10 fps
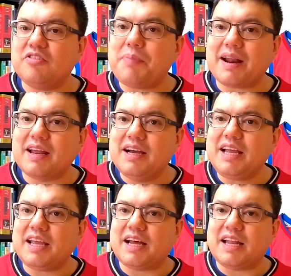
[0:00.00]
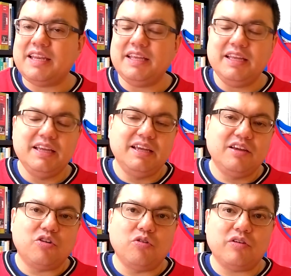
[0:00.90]
de barganha ali
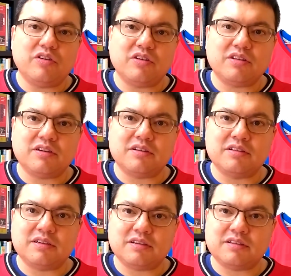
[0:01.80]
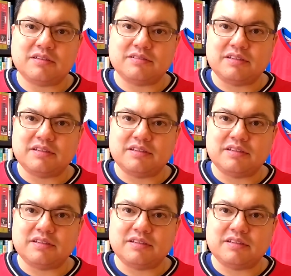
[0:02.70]
com, ah, na,